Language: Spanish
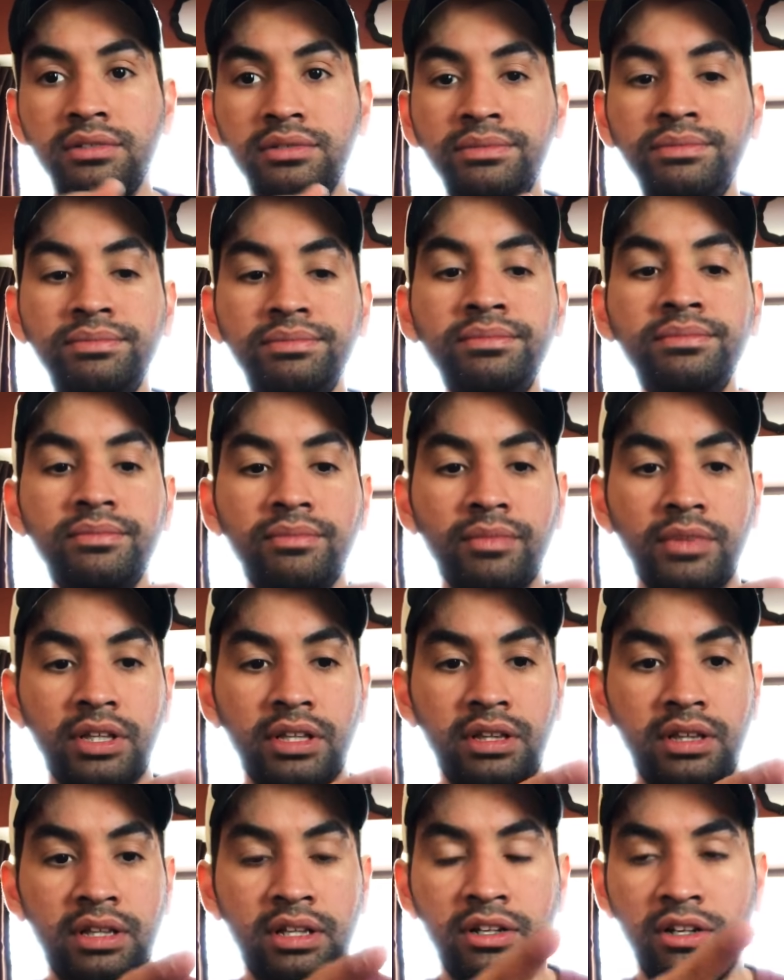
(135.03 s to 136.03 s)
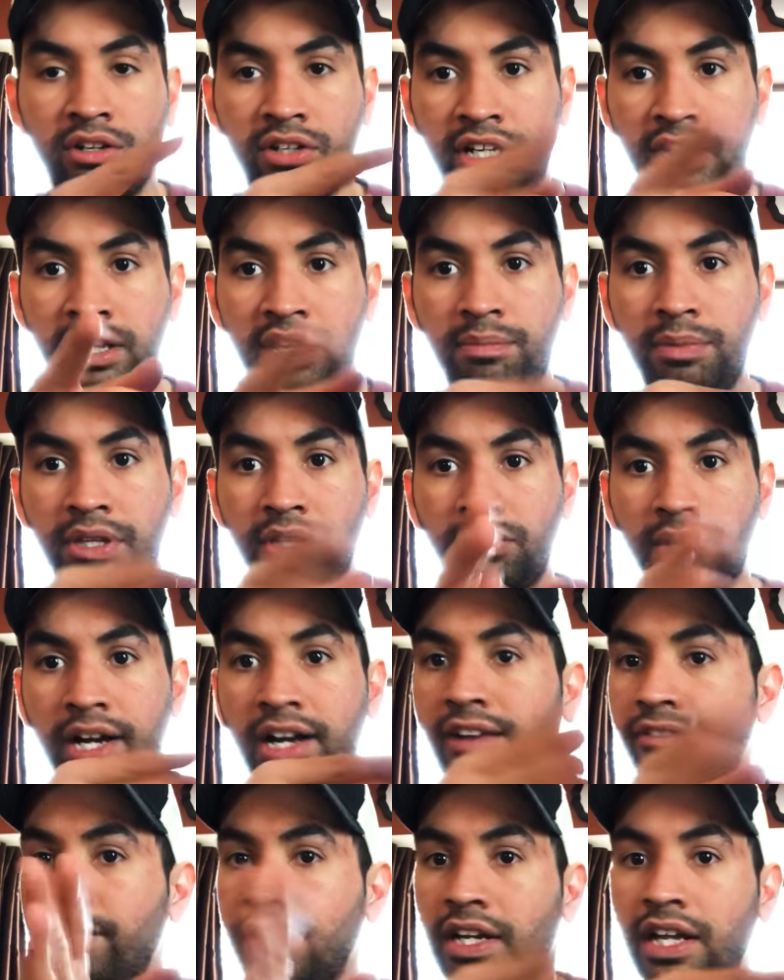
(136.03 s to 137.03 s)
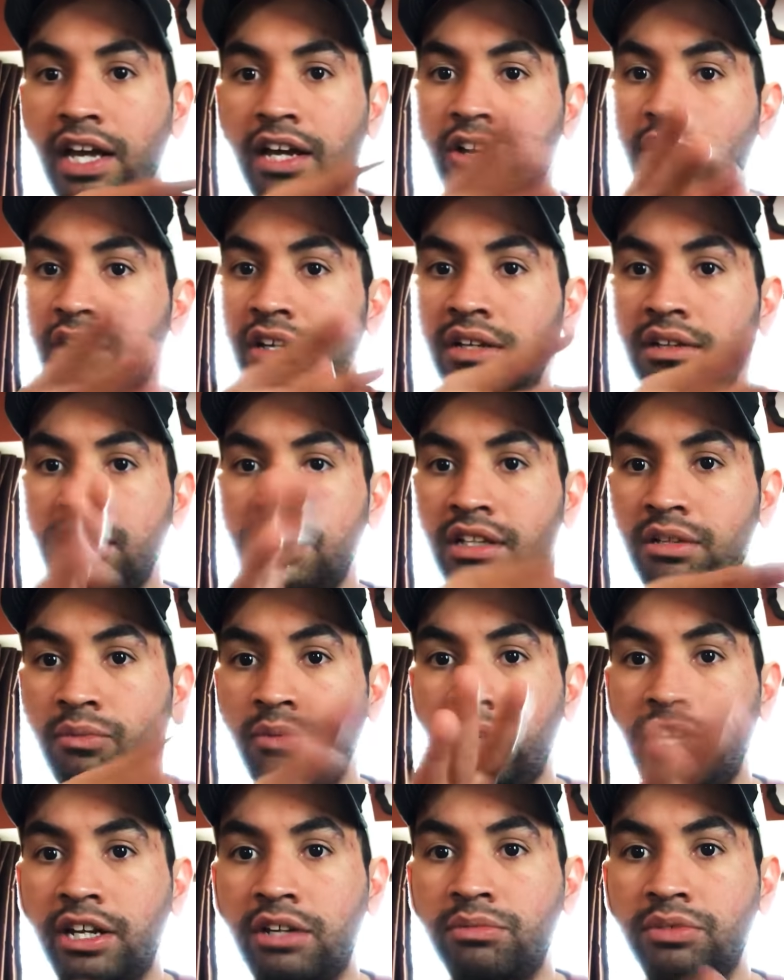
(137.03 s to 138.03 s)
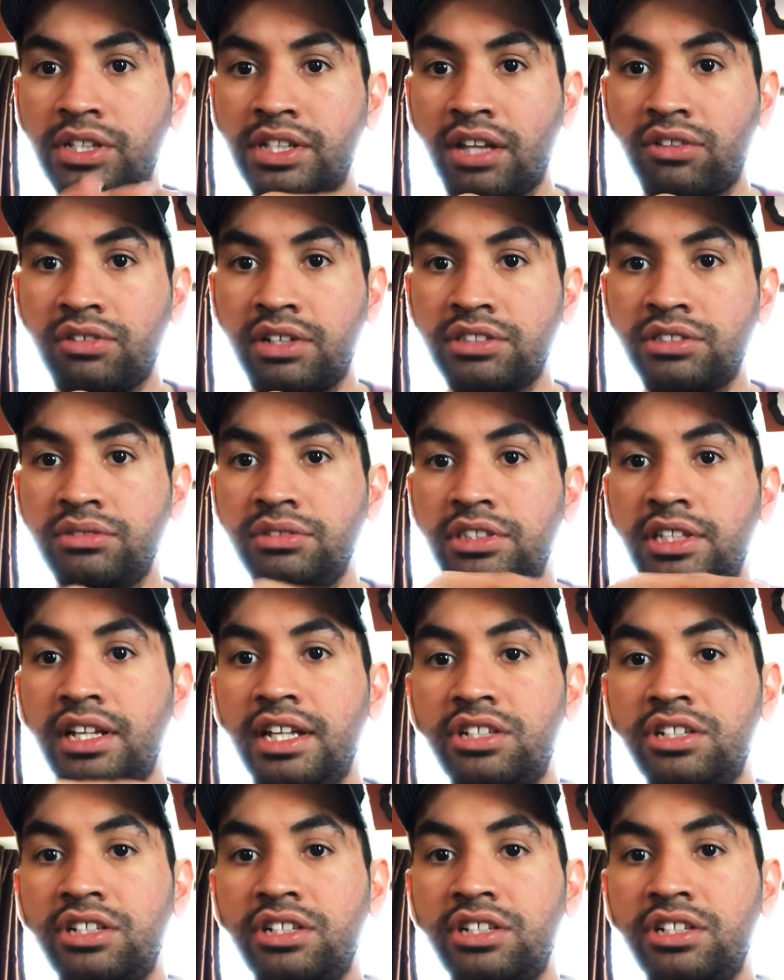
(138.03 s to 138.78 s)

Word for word: lo llené de pintura café y negro y simulé como que está toda sucia.